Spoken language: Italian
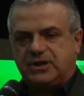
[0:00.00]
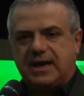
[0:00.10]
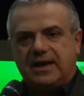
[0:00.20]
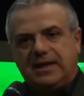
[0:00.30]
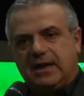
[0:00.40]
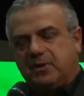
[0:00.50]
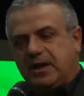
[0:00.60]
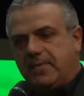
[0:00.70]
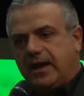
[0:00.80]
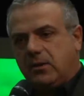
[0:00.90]
cercare di
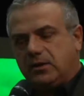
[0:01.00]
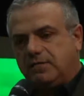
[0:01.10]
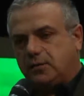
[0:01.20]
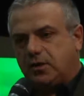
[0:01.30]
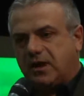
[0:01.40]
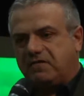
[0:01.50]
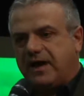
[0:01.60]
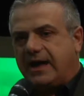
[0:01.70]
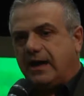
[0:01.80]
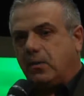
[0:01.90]
capire meglio e di
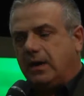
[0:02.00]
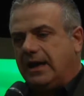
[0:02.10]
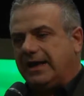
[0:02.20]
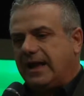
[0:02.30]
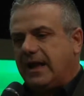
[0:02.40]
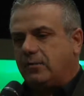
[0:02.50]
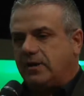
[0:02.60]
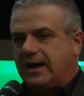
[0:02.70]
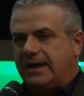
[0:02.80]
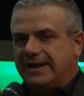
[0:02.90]
fotografare quella che è
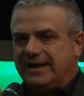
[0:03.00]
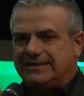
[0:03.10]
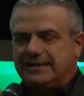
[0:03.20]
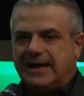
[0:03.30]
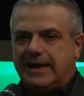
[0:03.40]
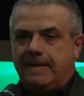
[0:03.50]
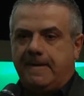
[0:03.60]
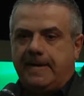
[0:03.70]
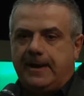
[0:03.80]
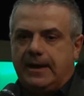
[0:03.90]
una realtà
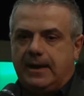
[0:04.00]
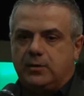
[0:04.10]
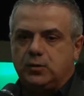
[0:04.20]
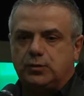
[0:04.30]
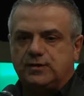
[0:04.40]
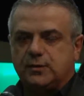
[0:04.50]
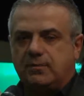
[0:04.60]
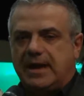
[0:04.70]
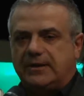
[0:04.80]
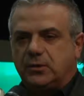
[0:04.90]
eh, tutto
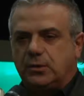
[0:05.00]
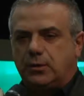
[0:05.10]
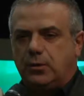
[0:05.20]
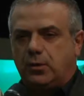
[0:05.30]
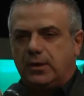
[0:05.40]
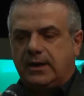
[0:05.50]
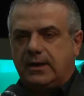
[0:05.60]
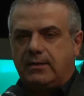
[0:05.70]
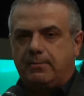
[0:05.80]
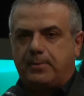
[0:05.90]
sommato non
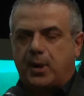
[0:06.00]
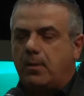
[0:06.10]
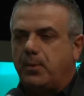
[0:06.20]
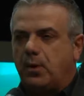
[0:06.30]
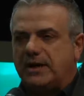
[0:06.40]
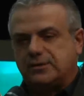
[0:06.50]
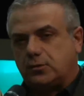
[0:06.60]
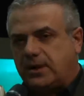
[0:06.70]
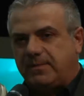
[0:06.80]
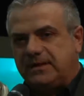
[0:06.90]
eh, proprio
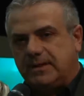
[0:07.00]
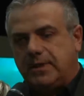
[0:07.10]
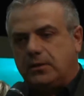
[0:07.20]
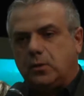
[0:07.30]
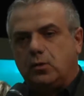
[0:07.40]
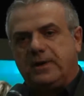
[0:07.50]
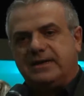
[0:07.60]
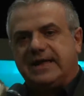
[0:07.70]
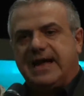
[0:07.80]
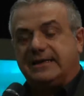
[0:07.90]
assolutamente ben
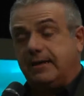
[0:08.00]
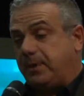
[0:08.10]
documentata,